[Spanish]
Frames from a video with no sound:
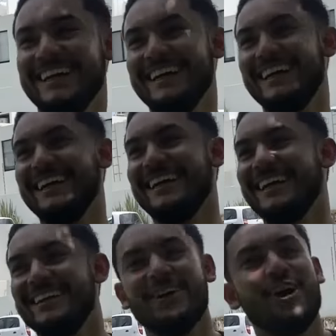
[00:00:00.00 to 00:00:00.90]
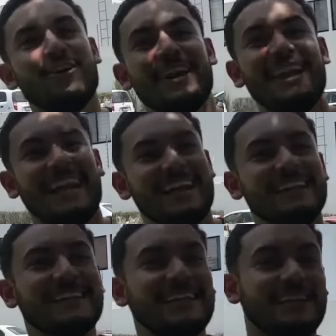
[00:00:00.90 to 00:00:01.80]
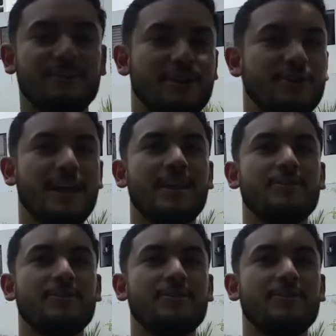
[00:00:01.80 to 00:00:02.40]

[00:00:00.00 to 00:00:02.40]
a subir. Yo le voy a decir que lo ah, quiten. La neta, no he